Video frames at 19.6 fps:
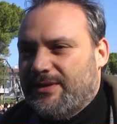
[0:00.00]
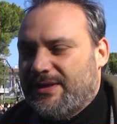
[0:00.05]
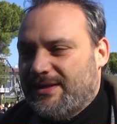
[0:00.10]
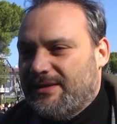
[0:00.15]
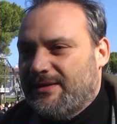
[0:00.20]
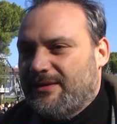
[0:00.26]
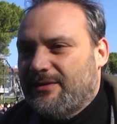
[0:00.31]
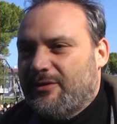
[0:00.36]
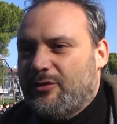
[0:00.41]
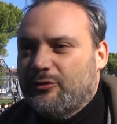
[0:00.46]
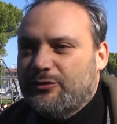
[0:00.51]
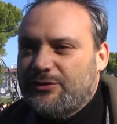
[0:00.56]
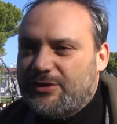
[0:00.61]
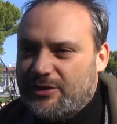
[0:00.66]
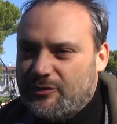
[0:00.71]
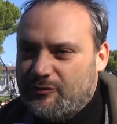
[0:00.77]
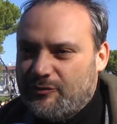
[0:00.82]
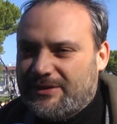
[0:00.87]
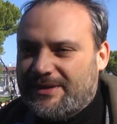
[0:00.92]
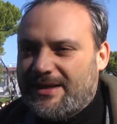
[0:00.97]
in
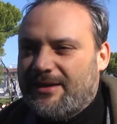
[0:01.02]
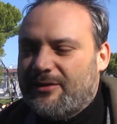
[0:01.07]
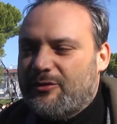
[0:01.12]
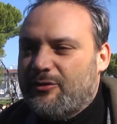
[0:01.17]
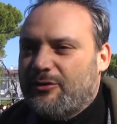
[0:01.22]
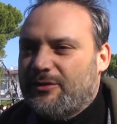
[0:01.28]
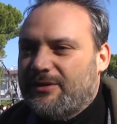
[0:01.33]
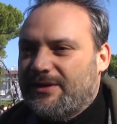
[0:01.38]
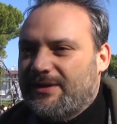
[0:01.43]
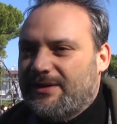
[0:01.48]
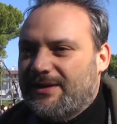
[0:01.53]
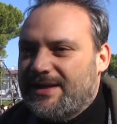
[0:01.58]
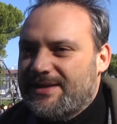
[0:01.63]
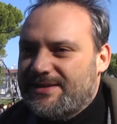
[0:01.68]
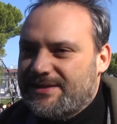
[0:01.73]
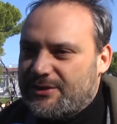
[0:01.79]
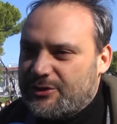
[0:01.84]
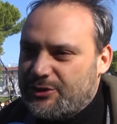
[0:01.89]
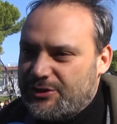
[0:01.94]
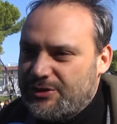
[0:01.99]
continuità con
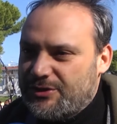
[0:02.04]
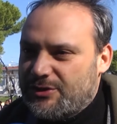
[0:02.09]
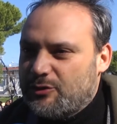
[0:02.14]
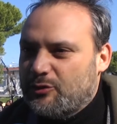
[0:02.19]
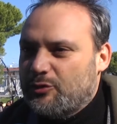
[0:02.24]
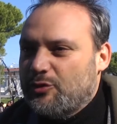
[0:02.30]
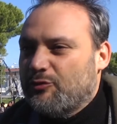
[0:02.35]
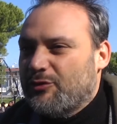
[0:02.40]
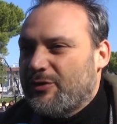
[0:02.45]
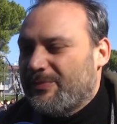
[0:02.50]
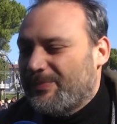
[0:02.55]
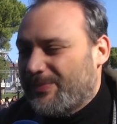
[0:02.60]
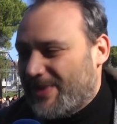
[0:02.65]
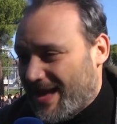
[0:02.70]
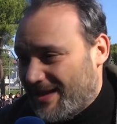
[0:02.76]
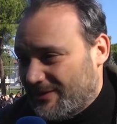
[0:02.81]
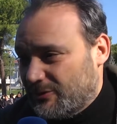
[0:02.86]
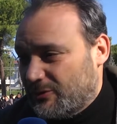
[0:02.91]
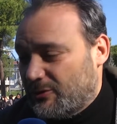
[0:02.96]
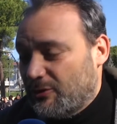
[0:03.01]
l'esercizio di un
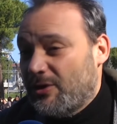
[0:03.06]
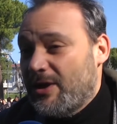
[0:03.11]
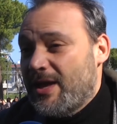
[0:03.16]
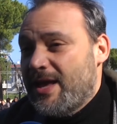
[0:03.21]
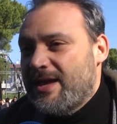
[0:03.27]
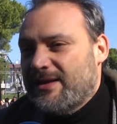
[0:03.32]
impianto